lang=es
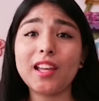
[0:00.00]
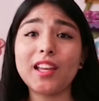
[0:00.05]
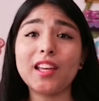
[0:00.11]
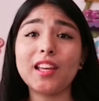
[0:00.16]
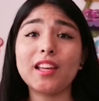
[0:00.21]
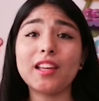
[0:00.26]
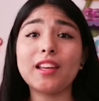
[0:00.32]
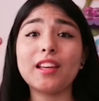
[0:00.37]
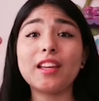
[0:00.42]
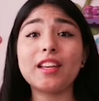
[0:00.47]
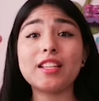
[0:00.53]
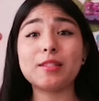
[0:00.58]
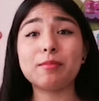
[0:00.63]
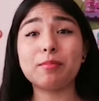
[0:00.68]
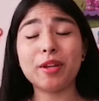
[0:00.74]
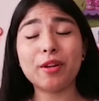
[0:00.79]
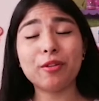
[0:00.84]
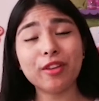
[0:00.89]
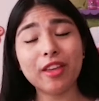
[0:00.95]
Eh,
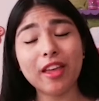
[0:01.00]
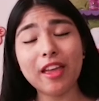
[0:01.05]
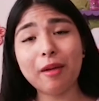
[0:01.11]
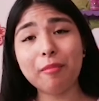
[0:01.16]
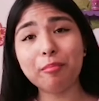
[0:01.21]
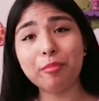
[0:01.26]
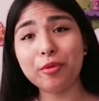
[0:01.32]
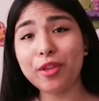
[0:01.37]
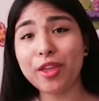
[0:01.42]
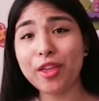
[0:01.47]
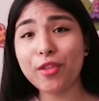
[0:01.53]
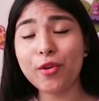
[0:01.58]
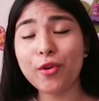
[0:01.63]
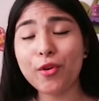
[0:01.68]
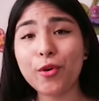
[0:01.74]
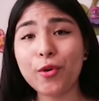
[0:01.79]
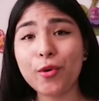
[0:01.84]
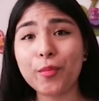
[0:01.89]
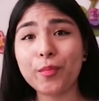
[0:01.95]
espero que hayan
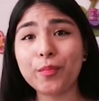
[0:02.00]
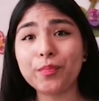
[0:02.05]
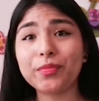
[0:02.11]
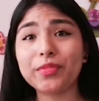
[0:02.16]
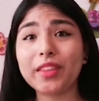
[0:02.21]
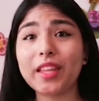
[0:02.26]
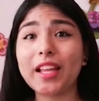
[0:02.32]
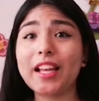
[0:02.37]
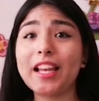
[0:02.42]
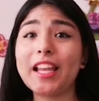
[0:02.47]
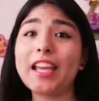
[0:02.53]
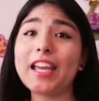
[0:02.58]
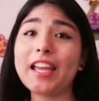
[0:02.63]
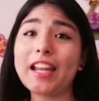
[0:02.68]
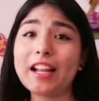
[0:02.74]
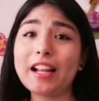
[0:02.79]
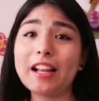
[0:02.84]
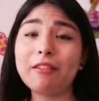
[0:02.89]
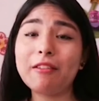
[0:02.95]
podido
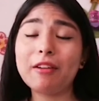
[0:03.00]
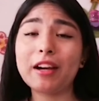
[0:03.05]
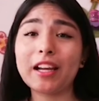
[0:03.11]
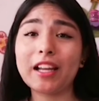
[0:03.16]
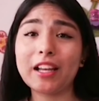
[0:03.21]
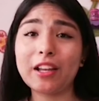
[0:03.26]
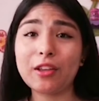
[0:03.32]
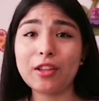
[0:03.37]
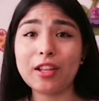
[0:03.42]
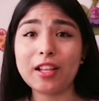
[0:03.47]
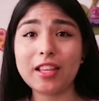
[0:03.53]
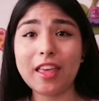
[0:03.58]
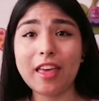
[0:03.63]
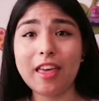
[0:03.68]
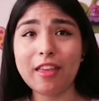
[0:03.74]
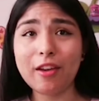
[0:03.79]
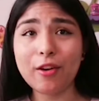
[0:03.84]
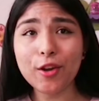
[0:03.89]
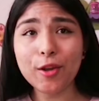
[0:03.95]
leer el Evangelio del
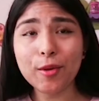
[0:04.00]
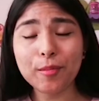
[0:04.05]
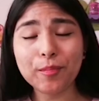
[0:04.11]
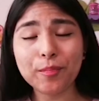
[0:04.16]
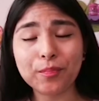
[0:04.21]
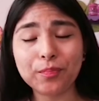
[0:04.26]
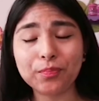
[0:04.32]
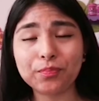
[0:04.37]
día de hoy.